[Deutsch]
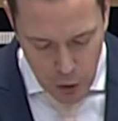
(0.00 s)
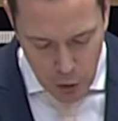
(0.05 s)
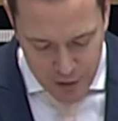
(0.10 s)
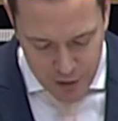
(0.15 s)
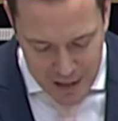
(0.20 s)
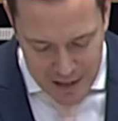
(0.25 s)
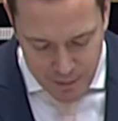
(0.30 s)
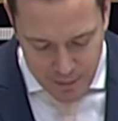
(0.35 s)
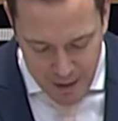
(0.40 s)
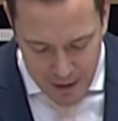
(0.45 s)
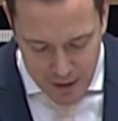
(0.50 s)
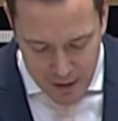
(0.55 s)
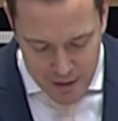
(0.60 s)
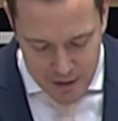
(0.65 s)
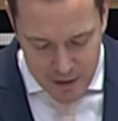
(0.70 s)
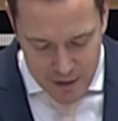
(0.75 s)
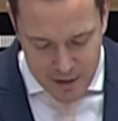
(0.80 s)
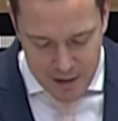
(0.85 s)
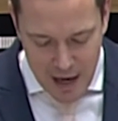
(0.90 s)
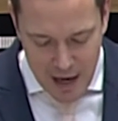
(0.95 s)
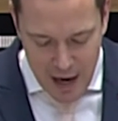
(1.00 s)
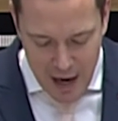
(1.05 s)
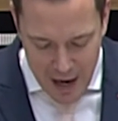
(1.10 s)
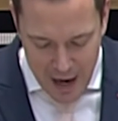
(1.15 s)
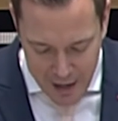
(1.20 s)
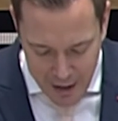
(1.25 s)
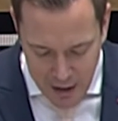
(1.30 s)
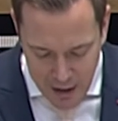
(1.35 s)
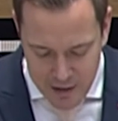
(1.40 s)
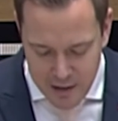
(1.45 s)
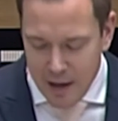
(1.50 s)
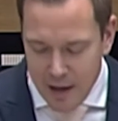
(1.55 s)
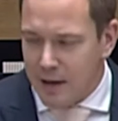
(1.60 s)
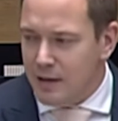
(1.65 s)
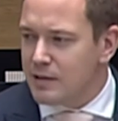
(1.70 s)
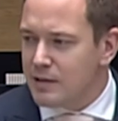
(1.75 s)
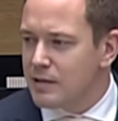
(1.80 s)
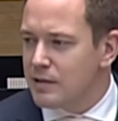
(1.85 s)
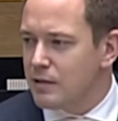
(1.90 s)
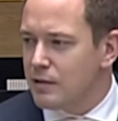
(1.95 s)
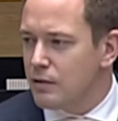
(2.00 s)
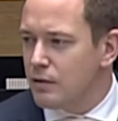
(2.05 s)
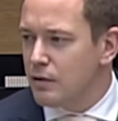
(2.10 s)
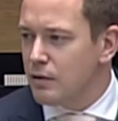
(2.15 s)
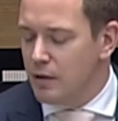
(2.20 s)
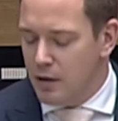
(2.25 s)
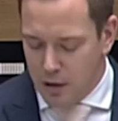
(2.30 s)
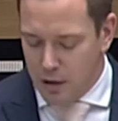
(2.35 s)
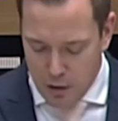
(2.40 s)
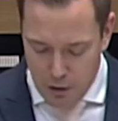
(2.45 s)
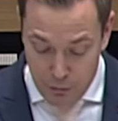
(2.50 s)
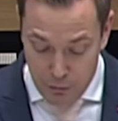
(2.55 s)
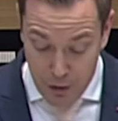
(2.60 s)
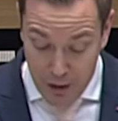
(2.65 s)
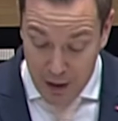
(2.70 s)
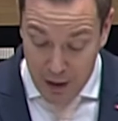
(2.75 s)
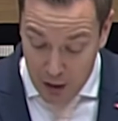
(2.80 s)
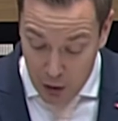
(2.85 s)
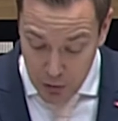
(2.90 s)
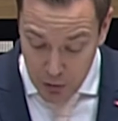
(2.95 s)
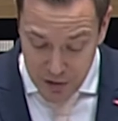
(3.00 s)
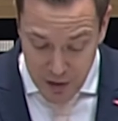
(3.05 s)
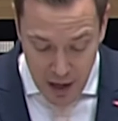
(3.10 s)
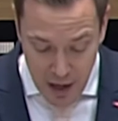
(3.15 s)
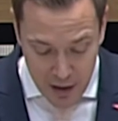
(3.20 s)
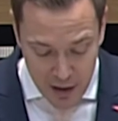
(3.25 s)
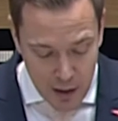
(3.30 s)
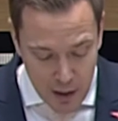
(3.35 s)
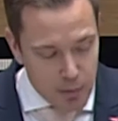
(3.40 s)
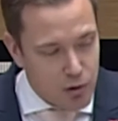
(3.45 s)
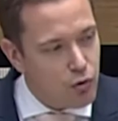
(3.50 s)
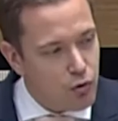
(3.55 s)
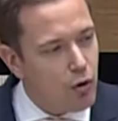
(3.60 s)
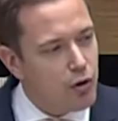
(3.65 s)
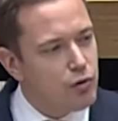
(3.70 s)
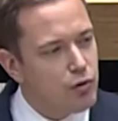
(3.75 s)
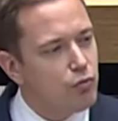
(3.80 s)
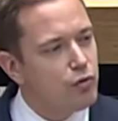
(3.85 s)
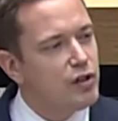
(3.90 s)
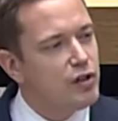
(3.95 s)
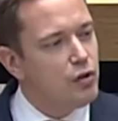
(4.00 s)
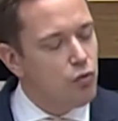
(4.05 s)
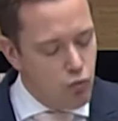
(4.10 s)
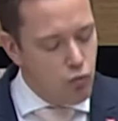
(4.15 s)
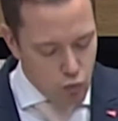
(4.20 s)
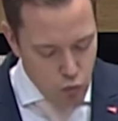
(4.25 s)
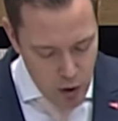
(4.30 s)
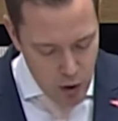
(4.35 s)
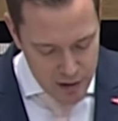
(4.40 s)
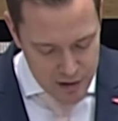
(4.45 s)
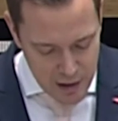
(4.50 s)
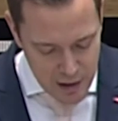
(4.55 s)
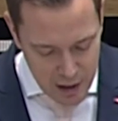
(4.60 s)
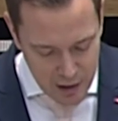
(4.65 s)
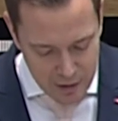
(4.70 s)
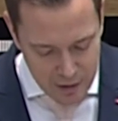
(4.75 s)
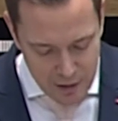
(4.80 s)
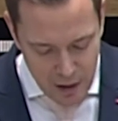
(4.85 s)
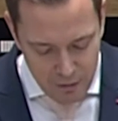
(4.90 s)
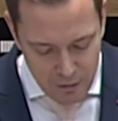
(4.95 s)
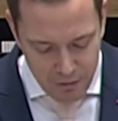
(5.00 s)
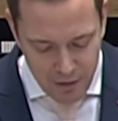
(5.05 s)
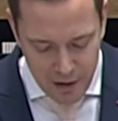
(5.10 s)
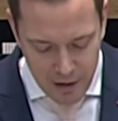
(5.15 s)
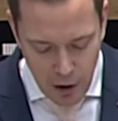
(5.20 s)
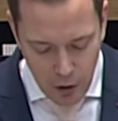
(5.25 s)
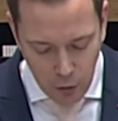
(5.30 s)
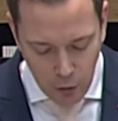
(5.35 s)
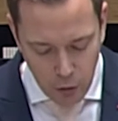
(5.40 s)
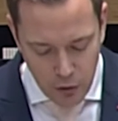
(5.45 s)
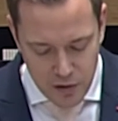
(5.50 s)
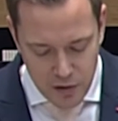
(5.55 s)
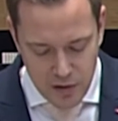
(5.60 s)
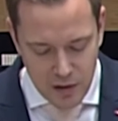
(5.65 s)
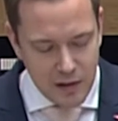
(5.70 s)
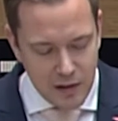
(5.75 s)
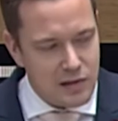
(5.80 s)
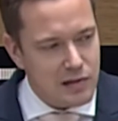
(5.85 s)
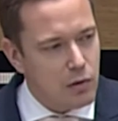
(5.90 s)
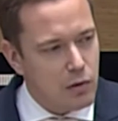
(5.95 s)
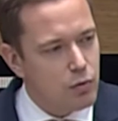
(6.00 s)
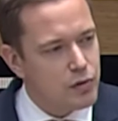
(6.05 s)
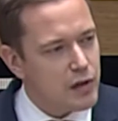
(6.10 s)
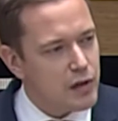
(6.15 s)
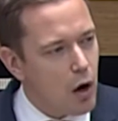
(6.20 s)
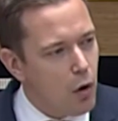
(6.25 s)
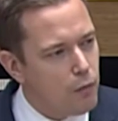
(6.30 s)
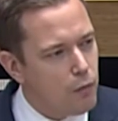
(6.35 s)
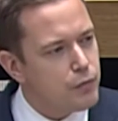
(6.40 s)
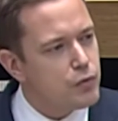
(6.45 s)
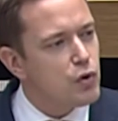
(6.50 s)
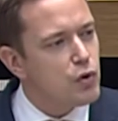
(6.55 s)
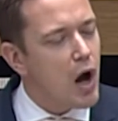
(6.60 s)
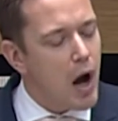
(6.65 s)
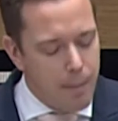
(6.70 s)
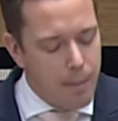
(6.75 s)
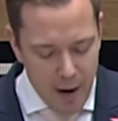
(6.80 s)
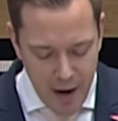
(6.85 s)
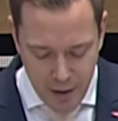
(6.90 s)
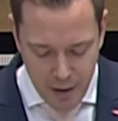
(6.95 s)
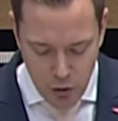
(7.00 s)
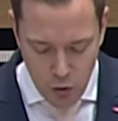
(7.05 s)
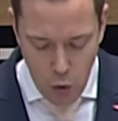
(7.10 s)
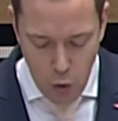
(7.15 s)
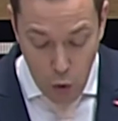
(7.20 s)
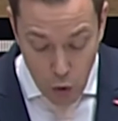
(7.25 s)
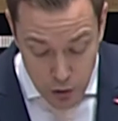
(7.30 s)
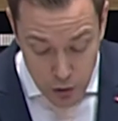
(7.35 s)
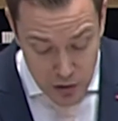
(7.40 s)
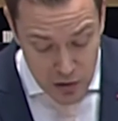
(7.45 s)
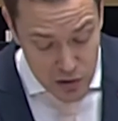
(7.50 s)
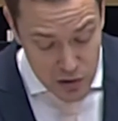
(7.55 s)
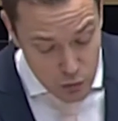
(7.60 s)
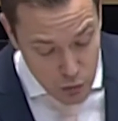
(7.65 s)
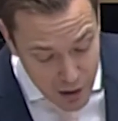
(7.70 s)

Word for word: Und deswegen ist es einerseits von herausragender Bedeutung, die Ursachen der Fehler rücksichtslos aufzuarbeiten und